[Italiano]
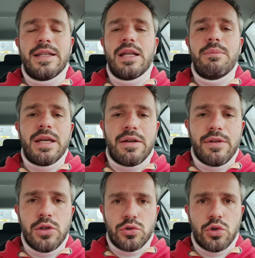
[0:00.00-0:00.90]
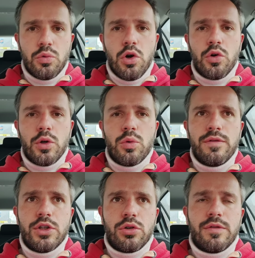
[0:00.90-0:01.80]
nel meraviglioso luogo in cui
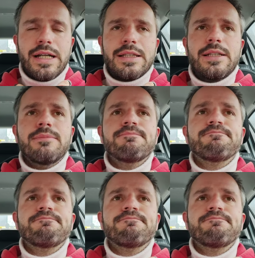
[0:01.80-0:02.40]
vi trovate.